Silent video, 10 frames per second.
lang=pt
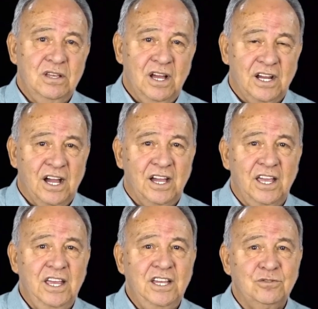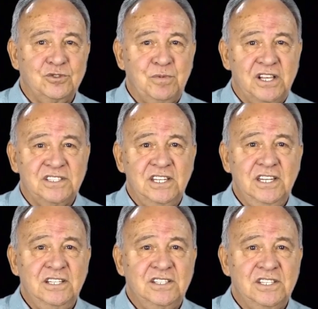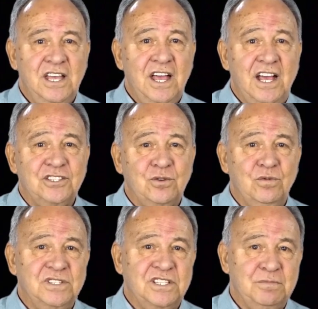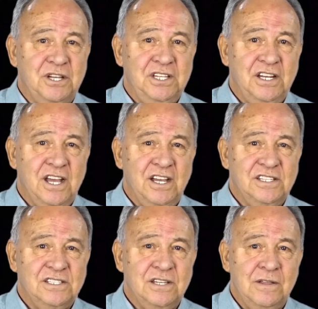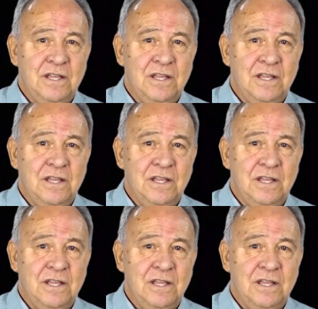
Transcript: a carreira, os prazeres, as coisas materiais.